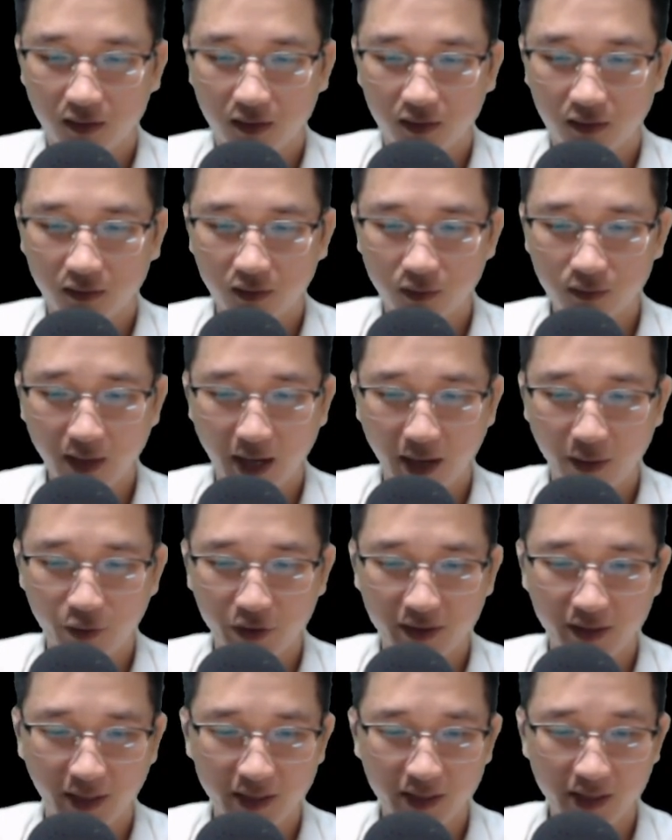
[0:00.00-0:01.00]
Đúng là
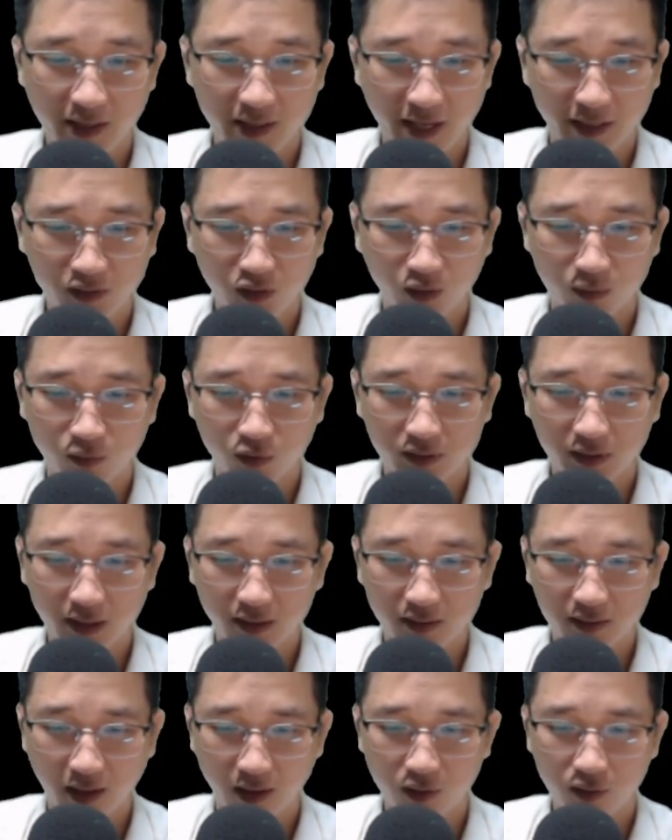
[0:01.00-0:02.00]
Huỳnh ấy đã đánh thủng một
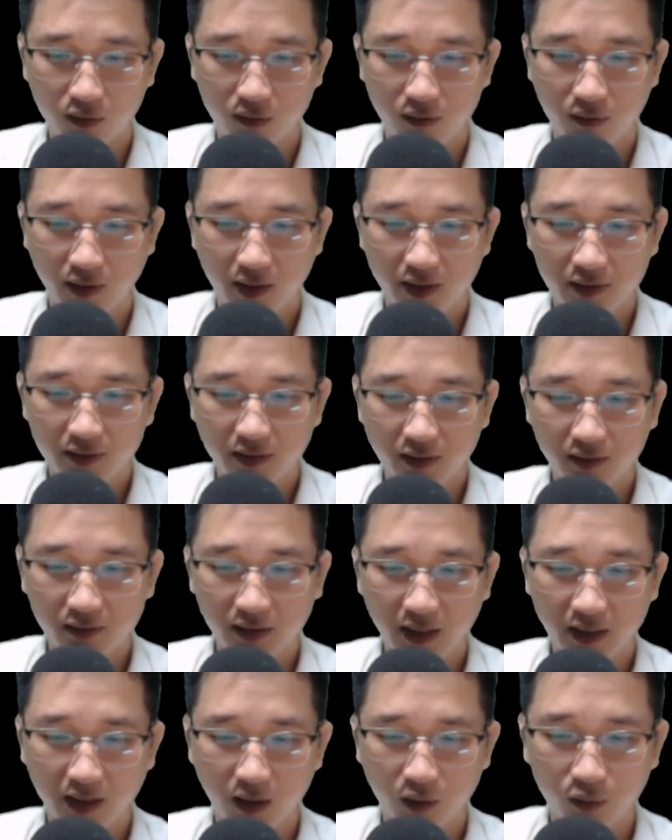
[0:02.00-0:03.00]
tinh cầu, nhưng
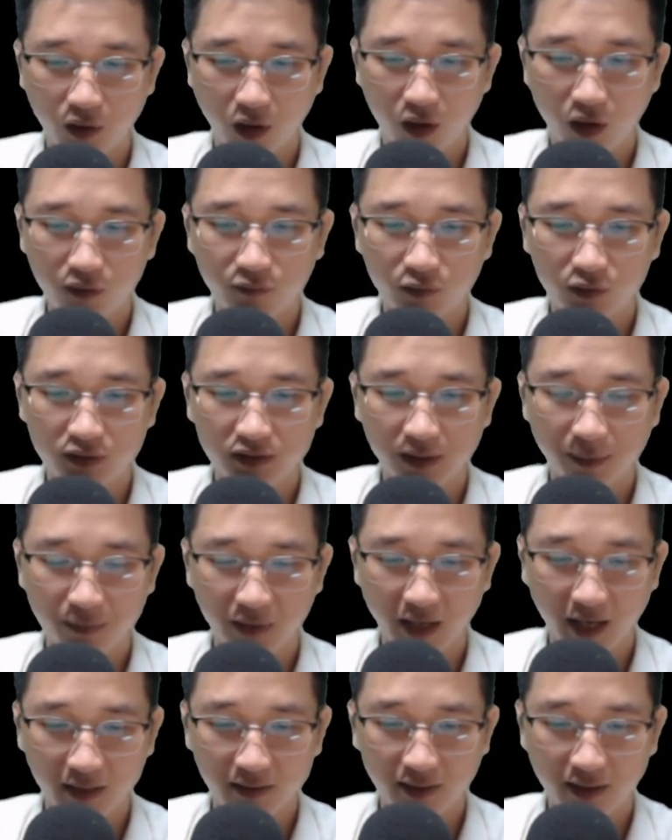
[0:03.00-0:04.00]
tinh cầu đó vốn sắp
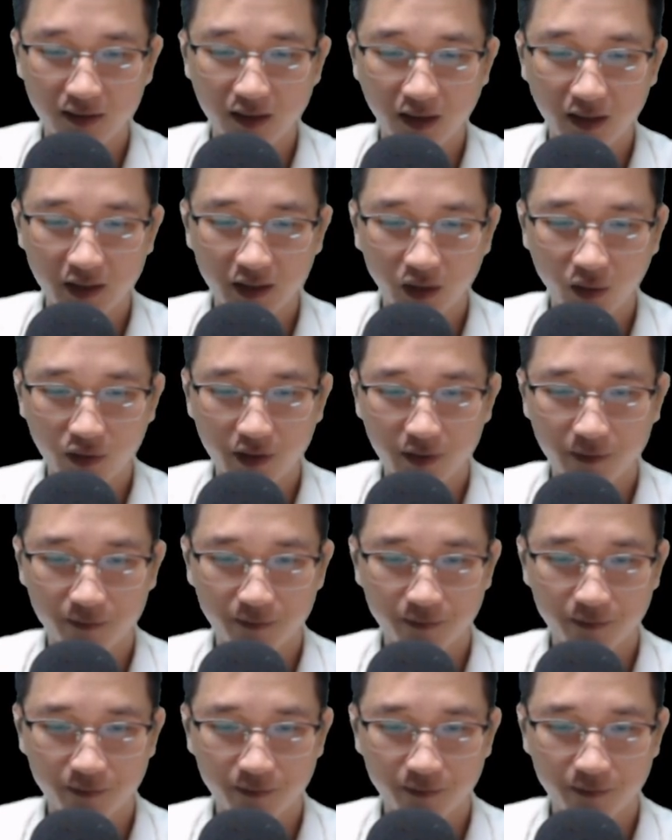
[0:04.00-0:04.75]
nát đến nơi rồi.